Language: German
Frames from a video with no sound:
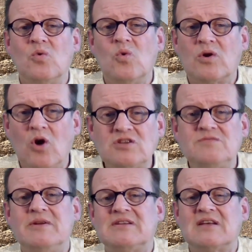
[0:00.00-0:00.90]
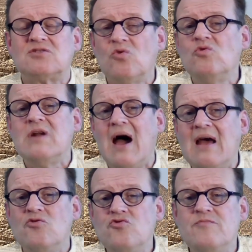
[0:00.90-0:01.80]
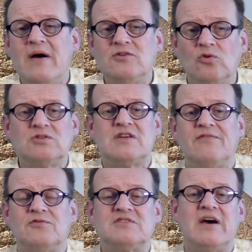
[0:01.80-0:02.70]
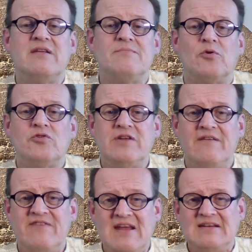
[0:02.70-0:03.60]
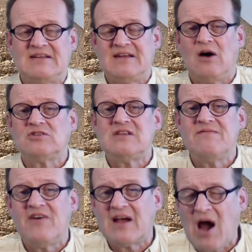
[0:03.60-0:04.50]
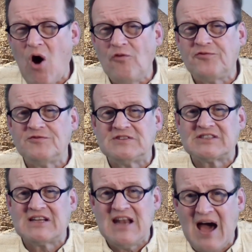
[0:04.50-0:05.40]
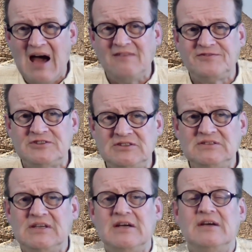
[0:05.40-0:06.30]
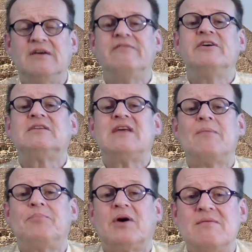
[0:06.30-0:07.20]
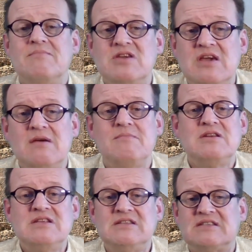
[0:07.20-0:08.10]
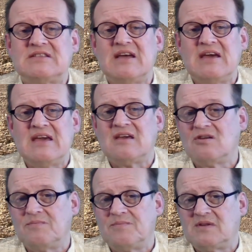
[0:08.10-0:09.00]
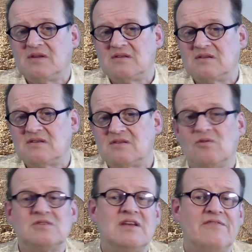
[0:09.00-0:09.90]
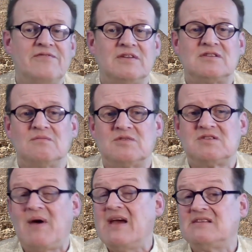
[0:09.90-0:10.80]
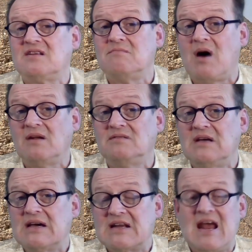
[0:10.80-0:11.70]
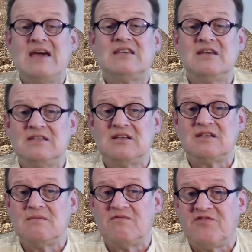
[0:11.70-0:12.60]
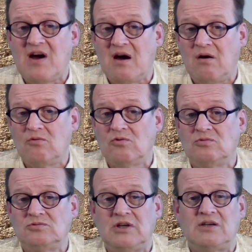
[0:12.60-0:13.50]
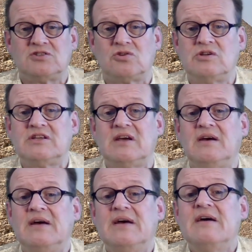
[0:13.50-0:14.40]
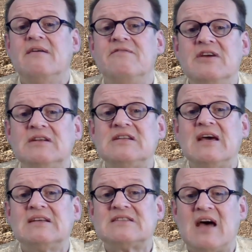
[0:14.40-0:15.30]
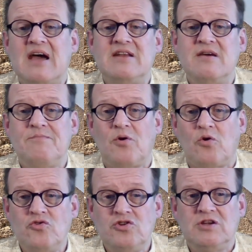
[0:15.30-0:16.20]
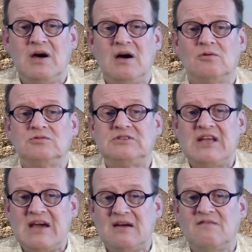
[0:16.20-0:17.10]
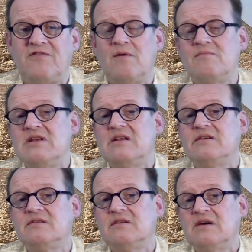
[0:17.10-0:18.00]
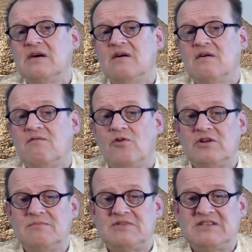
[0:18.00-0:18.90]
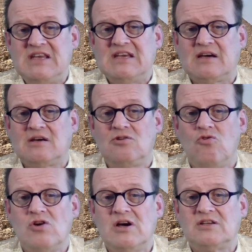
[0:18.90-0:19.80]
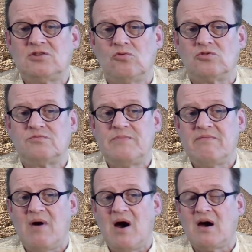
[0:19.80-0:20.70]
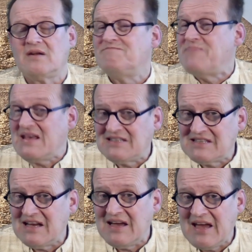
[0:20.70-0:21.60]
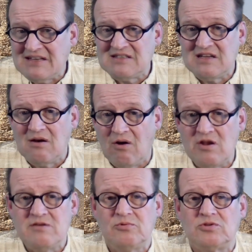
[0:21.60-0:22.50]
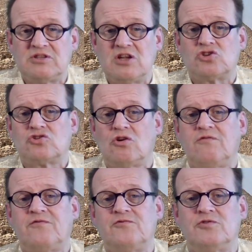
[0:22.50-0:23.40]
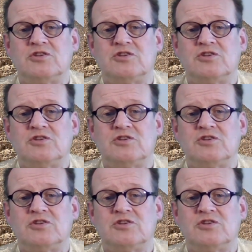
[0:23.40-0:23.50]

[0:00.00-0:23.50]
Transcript: Gott wird das Unheil über Josef und seine Brüder wenden. Aus dem verkauften Sklaven wird der Premierminister Ägyptens. Josef wird zum zweiten Mann gleich hinter dem Pharao und als solcher wird er seine Brüder und deren Familien vor dem sicheren Hungertod bewahren. Besser hätte Hollywood den Stoff für die